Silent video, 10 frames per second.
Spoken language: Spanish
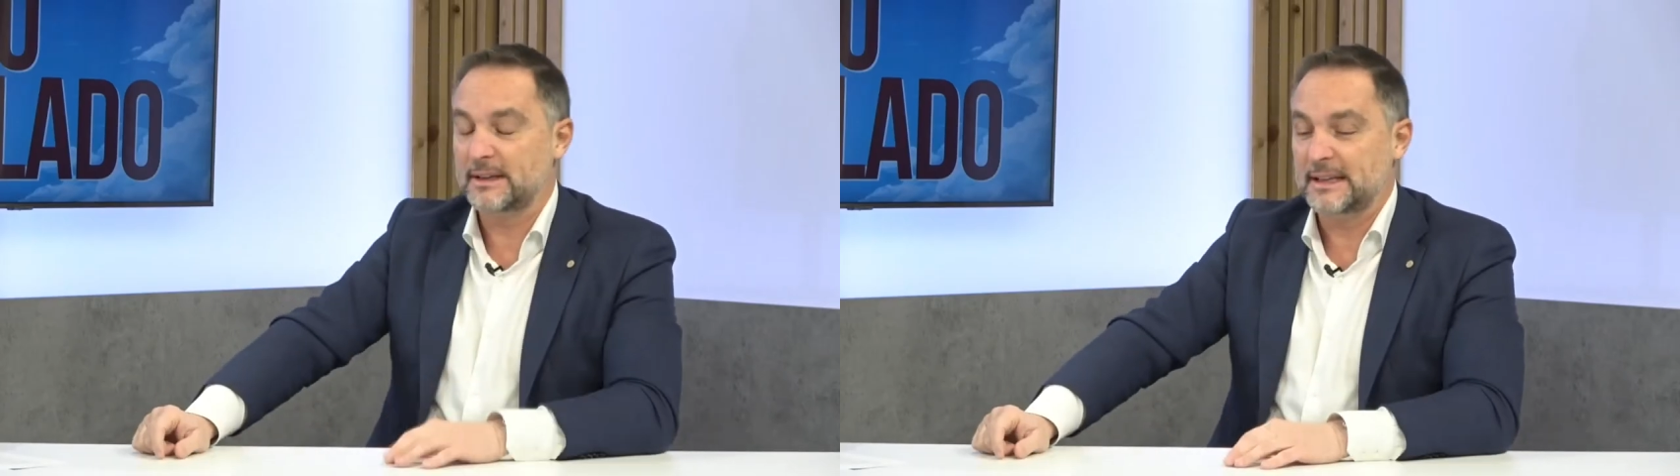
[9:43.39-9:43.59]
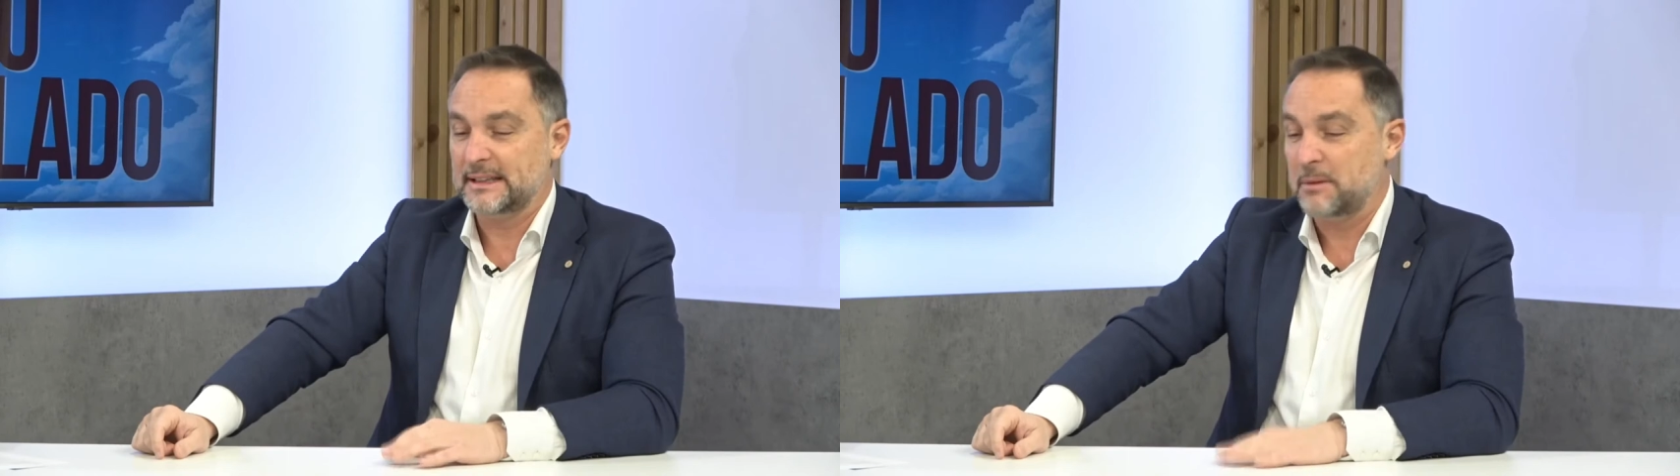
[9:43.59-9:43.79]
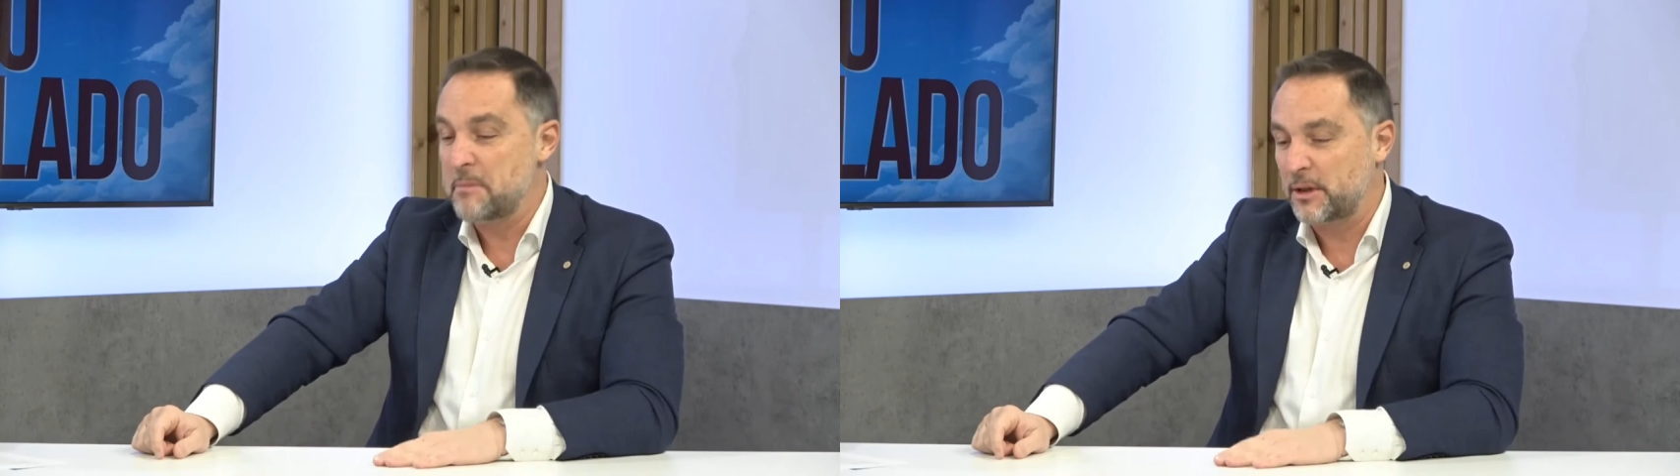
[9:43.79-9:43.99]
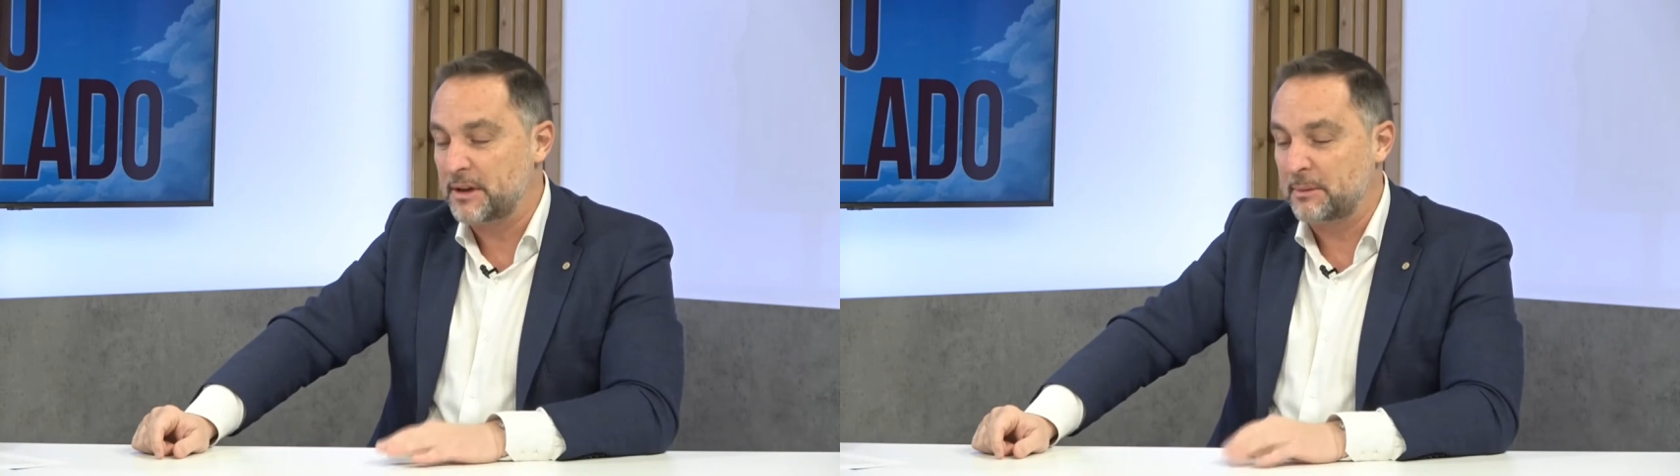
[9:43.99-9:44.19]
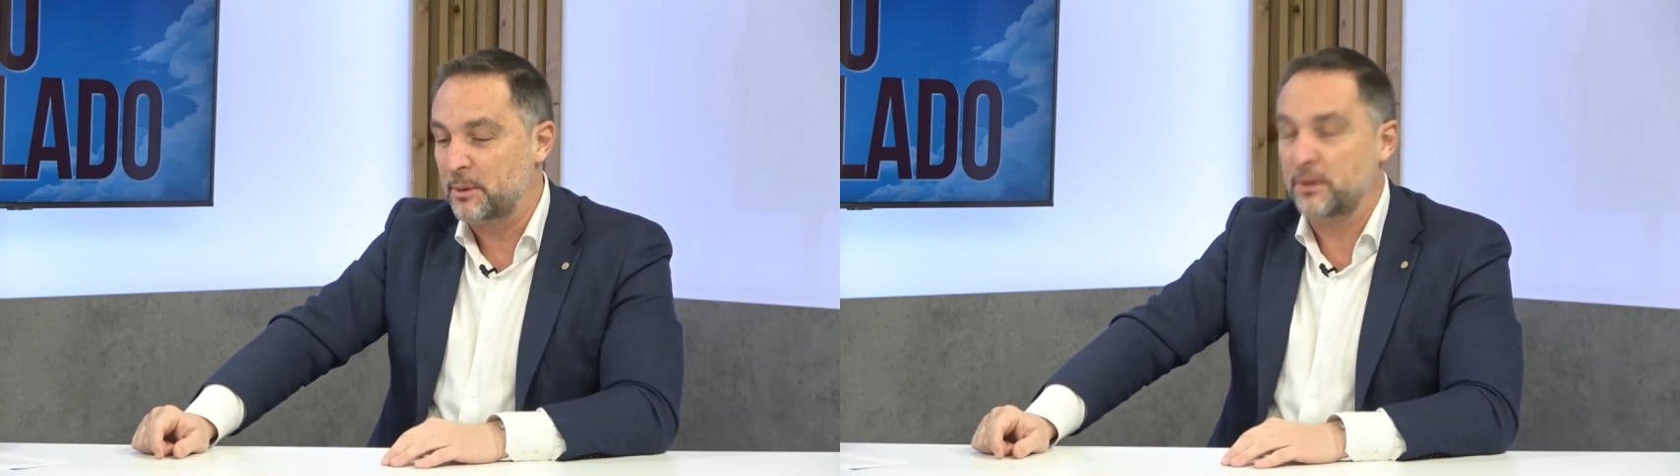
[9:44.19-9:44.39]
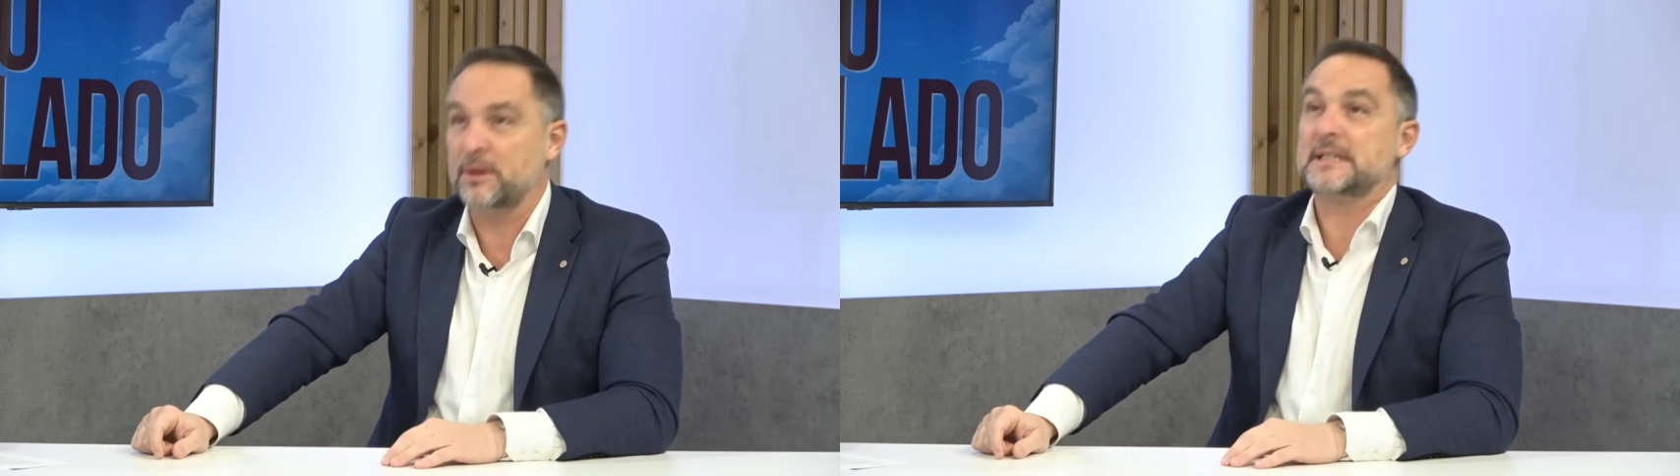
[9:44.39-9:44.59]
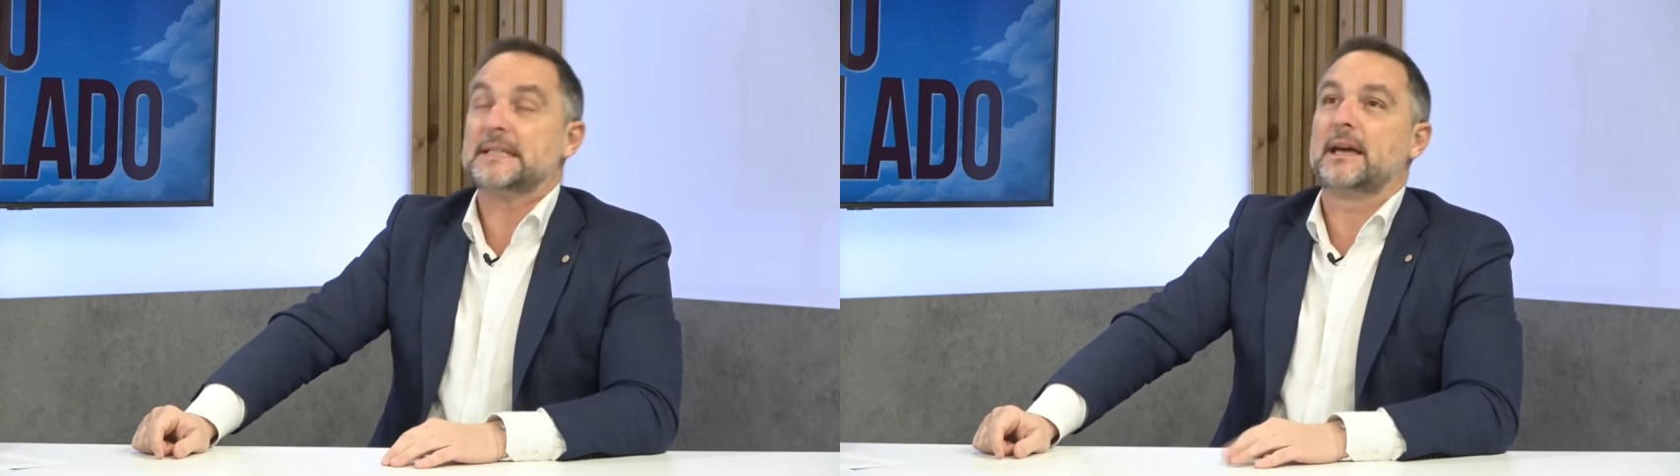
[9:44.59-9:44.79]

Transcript: Eh, de un millón de reproducciones,